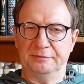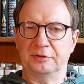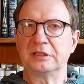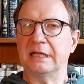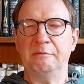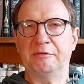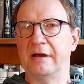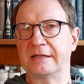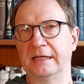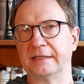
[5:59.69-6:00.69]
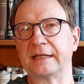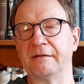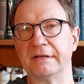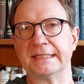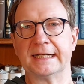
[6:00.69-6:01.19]
von seinem Vater in
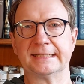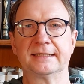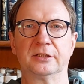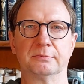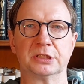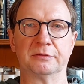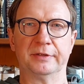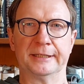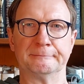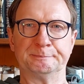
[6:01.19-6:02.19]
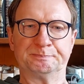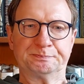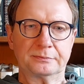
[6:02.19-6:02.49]
irgendeiner Weise ernst genommen zu werden.